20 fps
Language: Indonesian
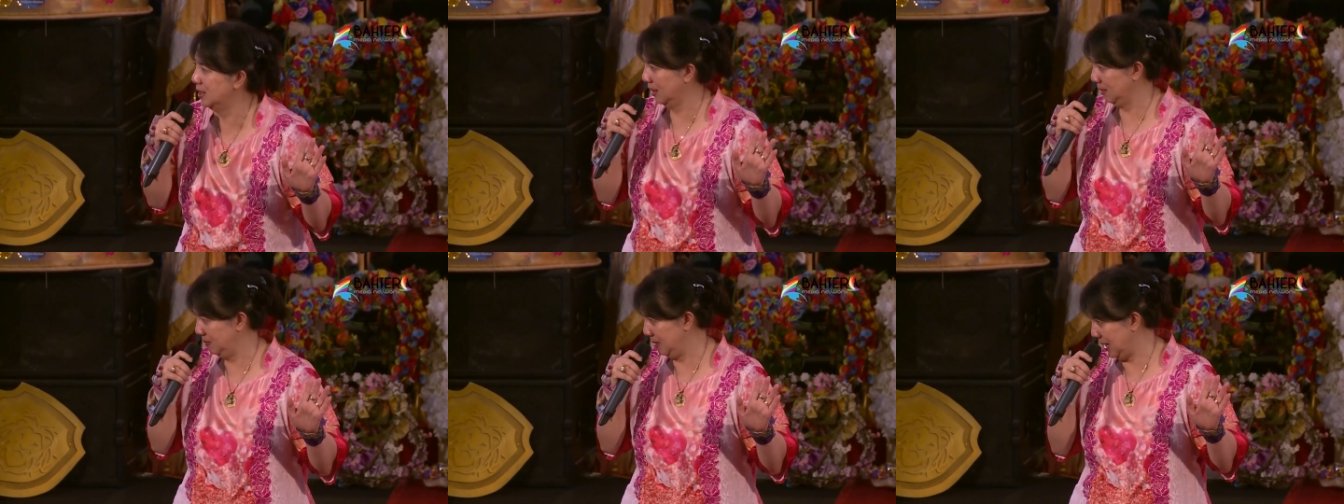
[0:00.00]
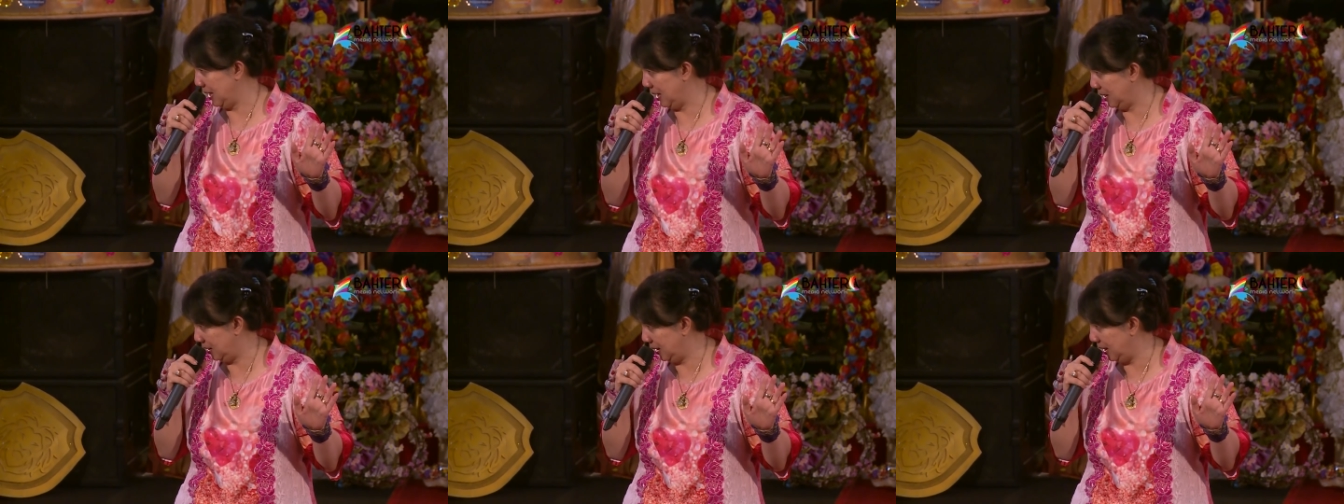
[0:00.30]
saya
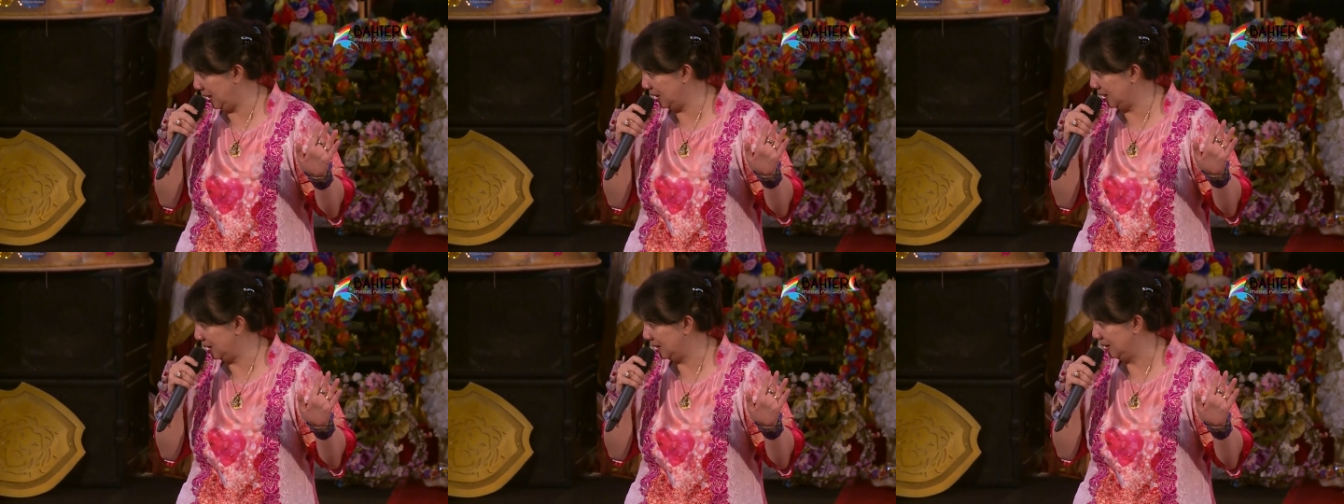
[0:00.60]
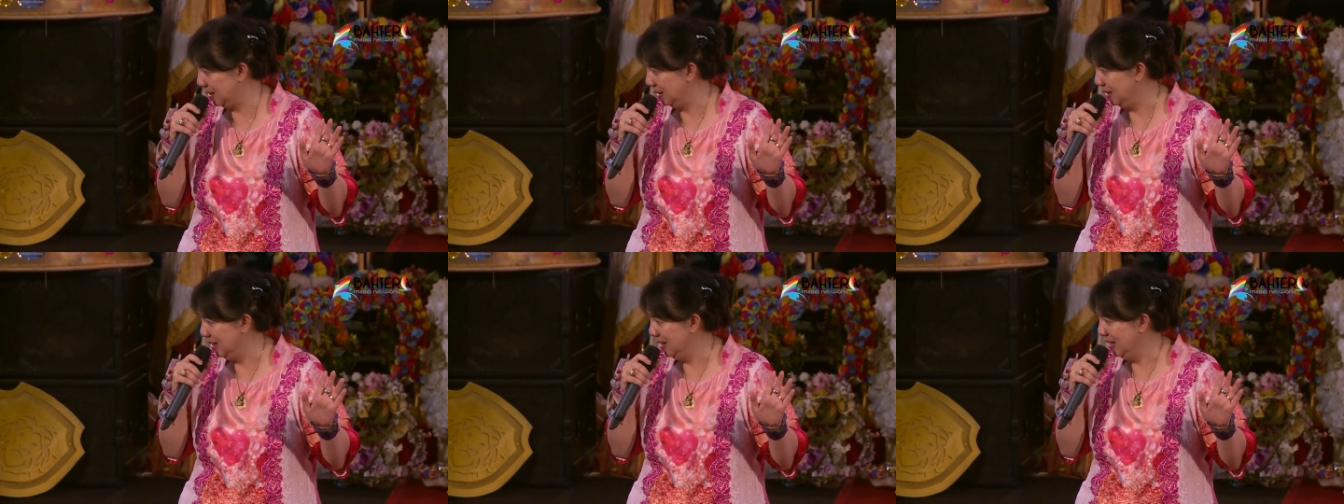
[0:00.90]
bilang.
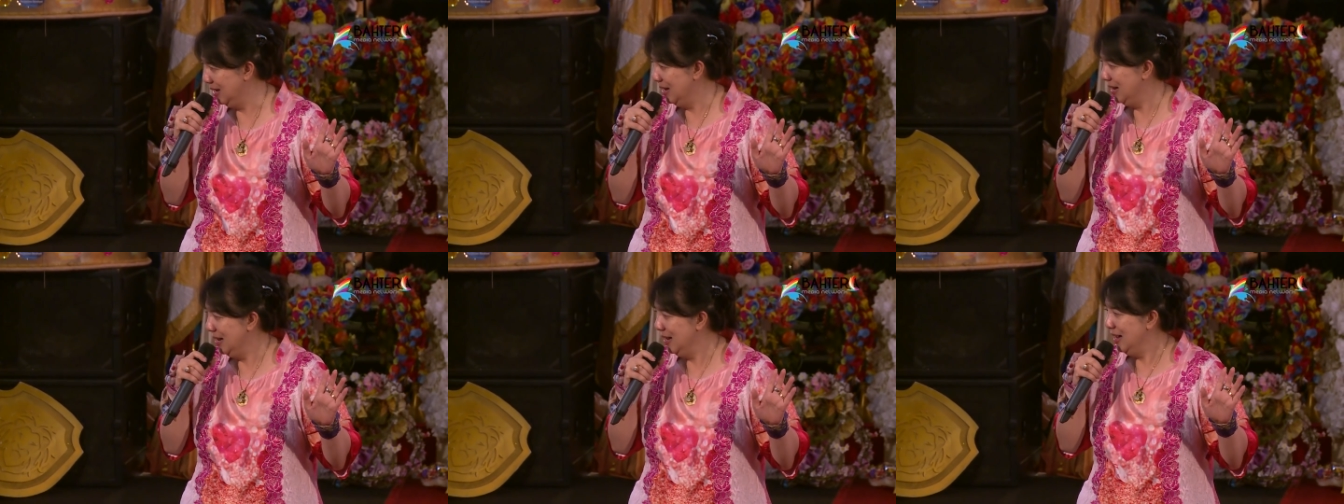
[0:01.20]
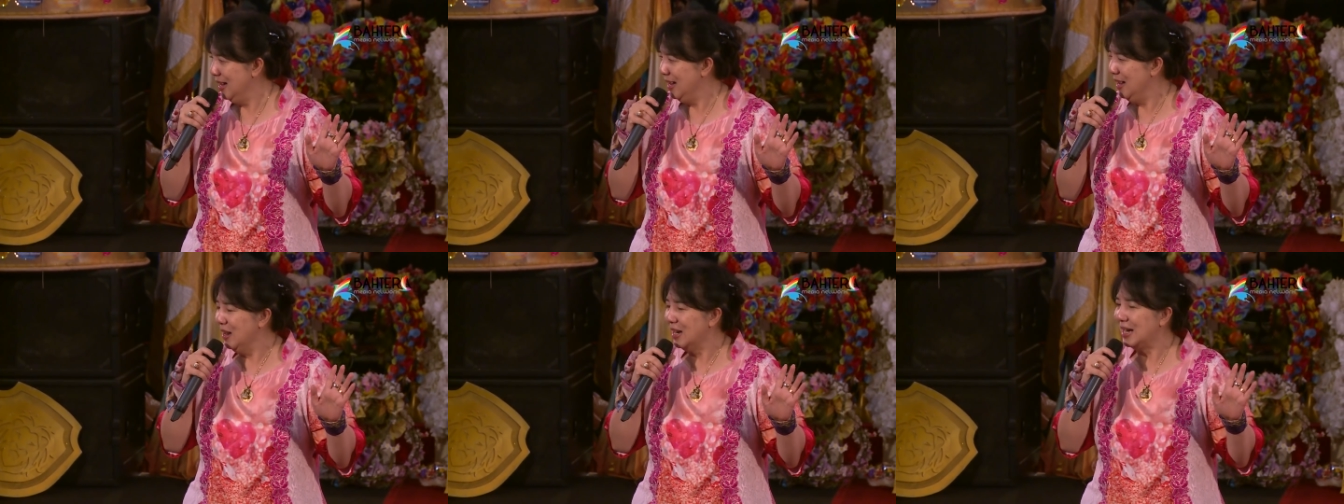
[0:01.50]

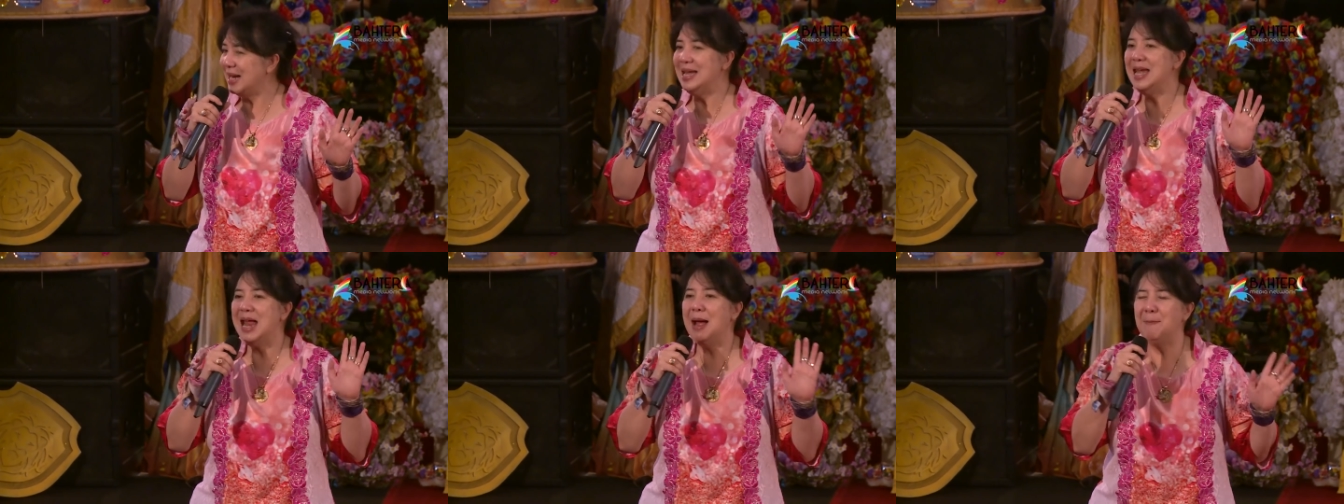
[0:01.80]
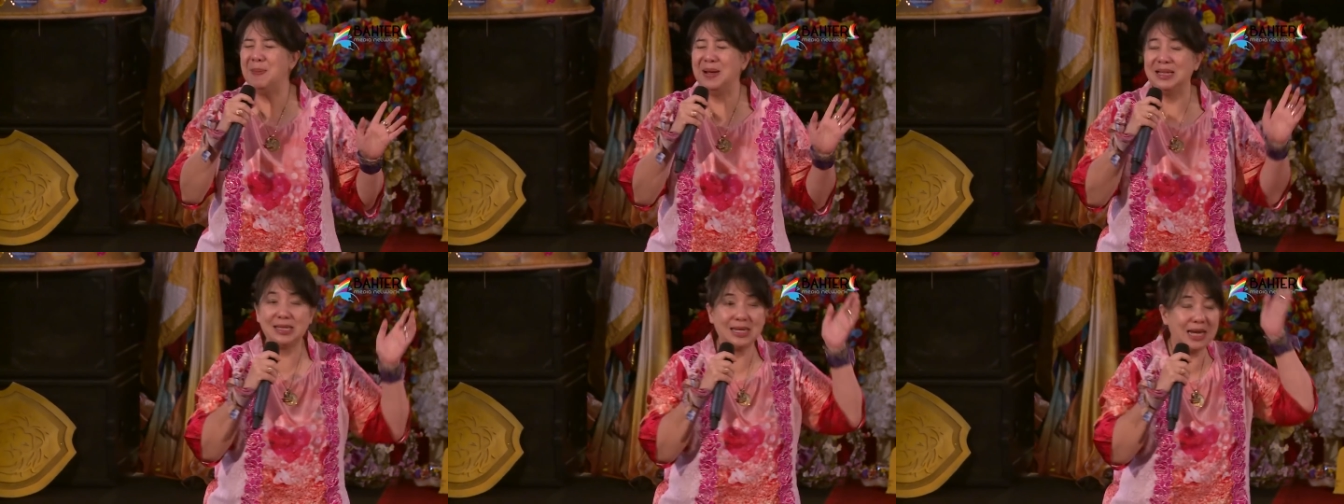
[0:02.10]

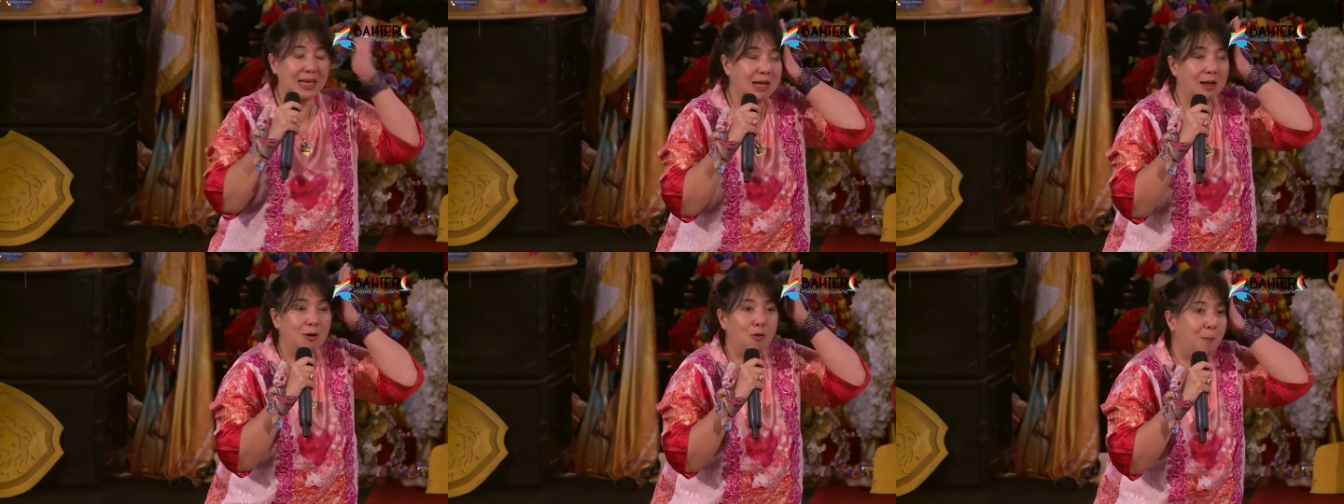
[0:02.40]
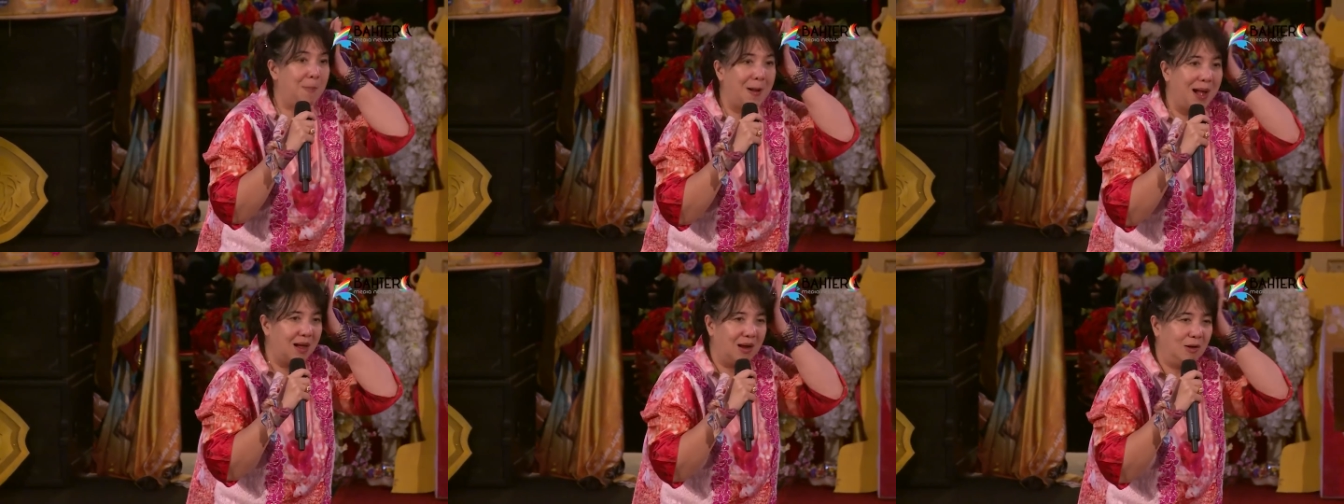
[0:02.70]
Kenapa saya ini
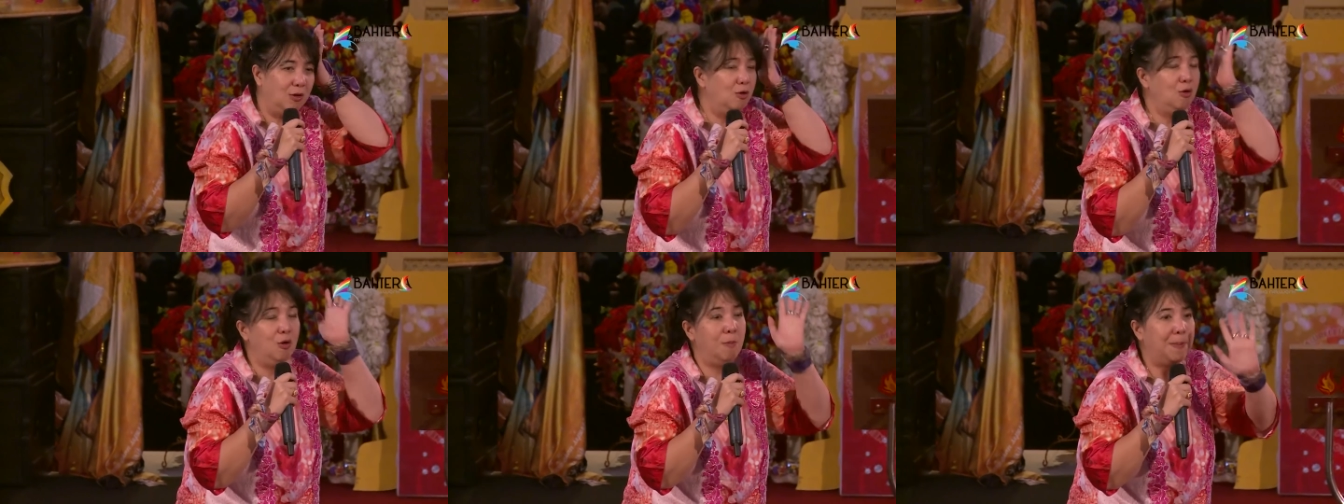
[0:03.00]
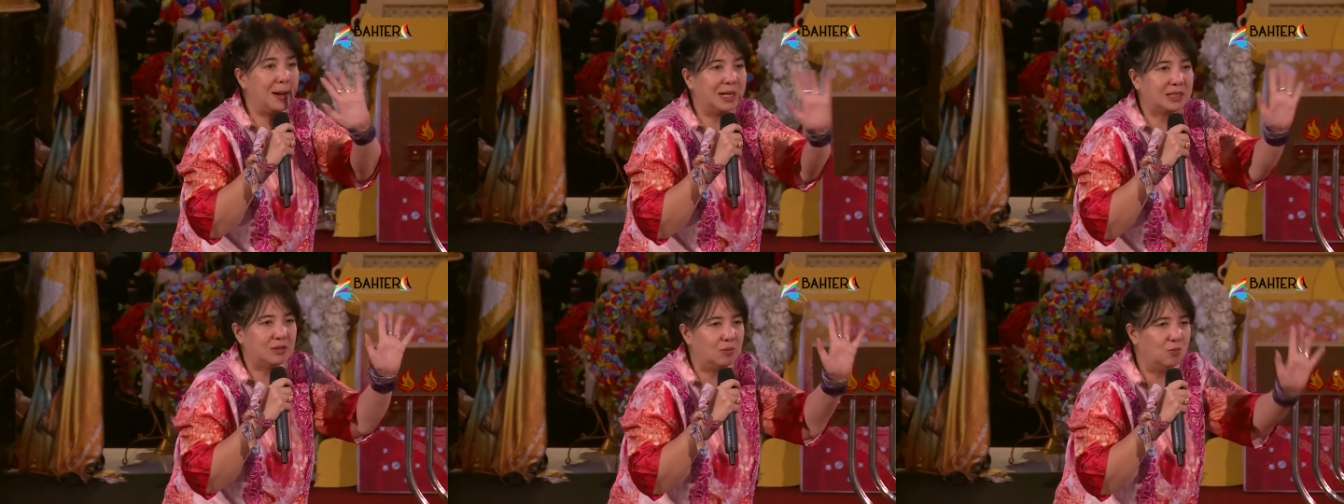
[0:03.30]
lupa?
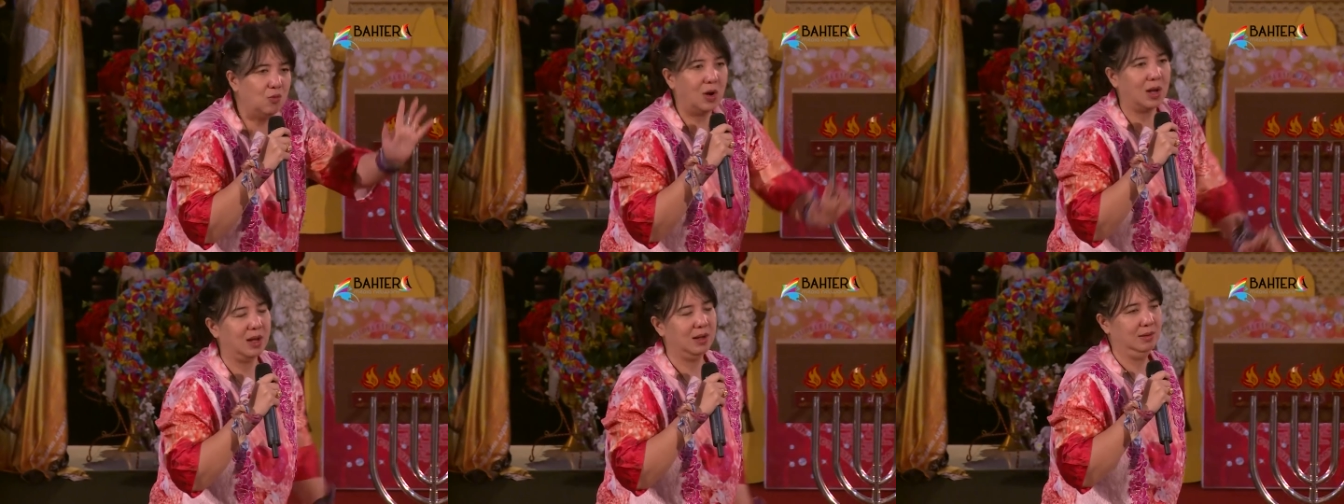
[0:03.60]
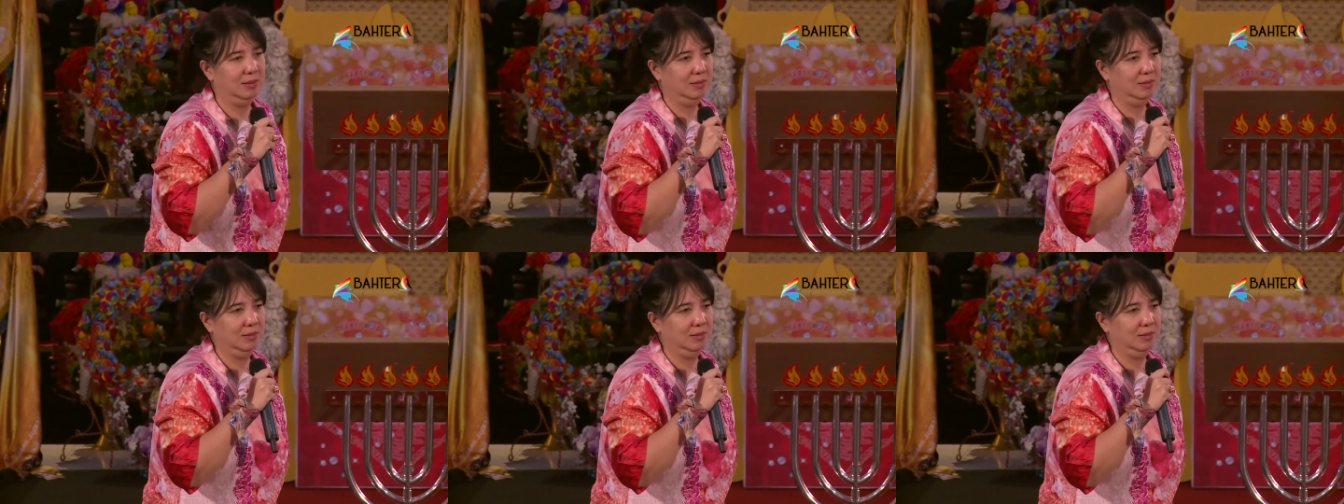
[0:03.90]
Lupa semua.